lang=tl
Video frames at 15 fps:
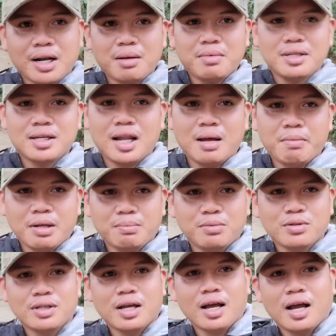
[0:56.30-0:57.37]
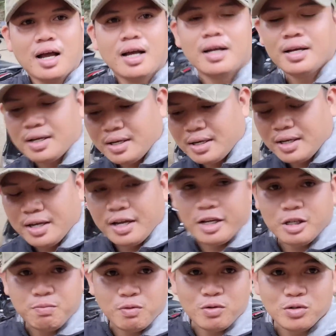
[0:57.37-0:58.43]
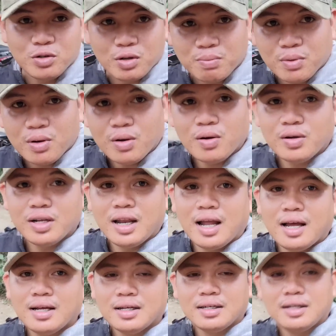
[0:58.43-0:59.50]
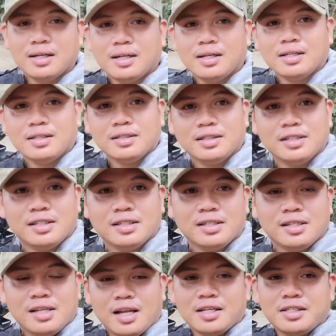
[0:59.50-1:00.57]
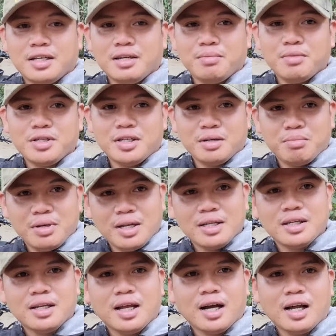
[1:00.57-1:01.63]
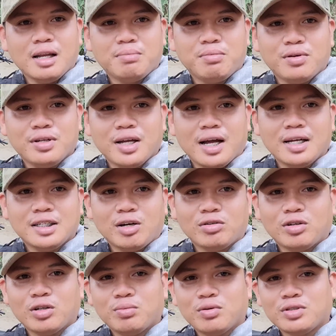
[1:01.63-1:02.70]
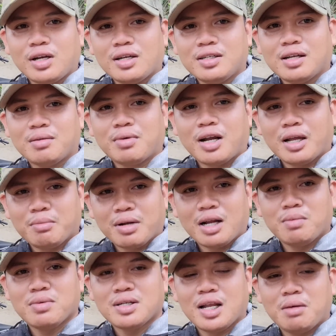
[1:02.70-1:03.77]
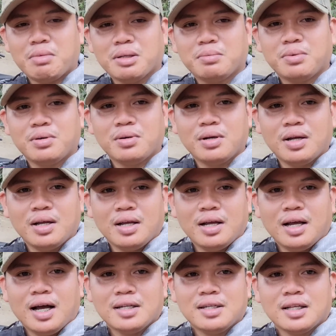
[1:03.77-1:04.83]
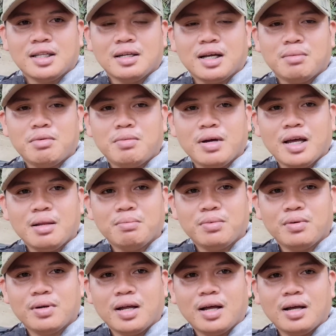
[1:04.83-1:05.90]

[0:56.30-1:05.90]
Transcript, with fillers: maraming salamat po sa sponsor po nila. Na si Mr. Bini ng California. Shout out po sa sir. Maraming maraming salamat po. At sa ating kababayan po